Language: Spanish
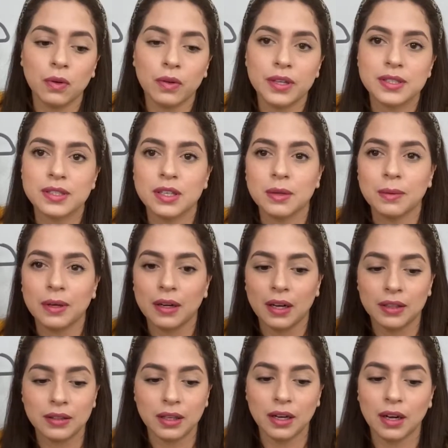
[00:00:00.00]
describir
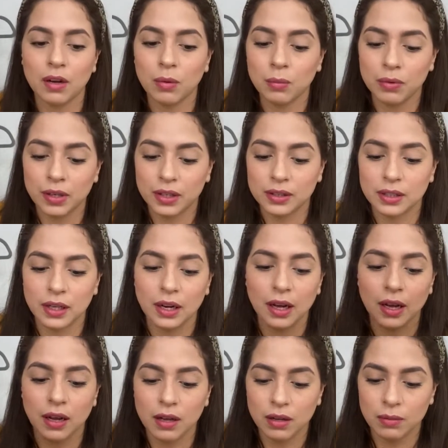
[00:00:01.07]
la tela como una
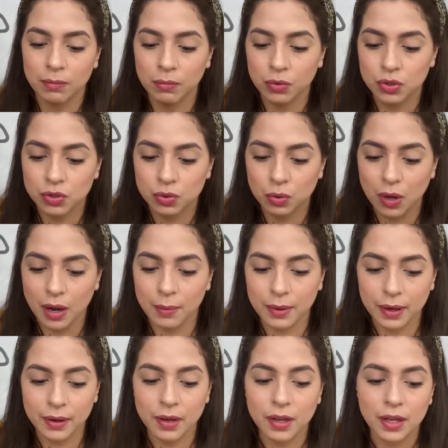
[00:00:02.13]
tela muy
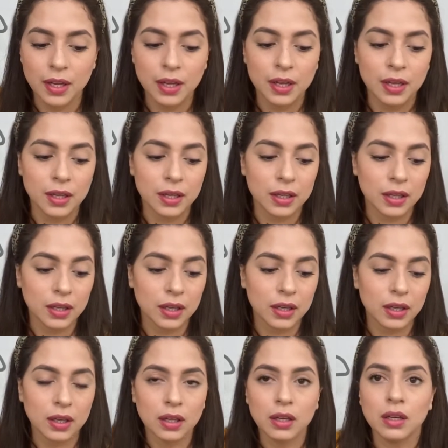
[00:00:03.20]
suave
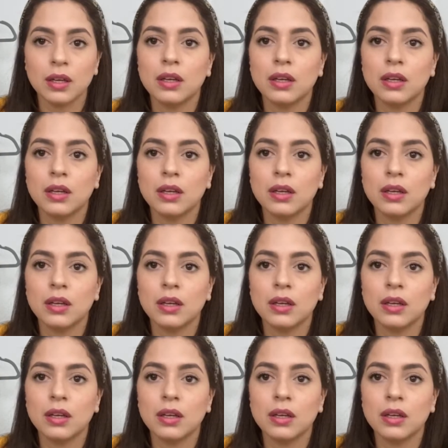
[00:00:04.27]
y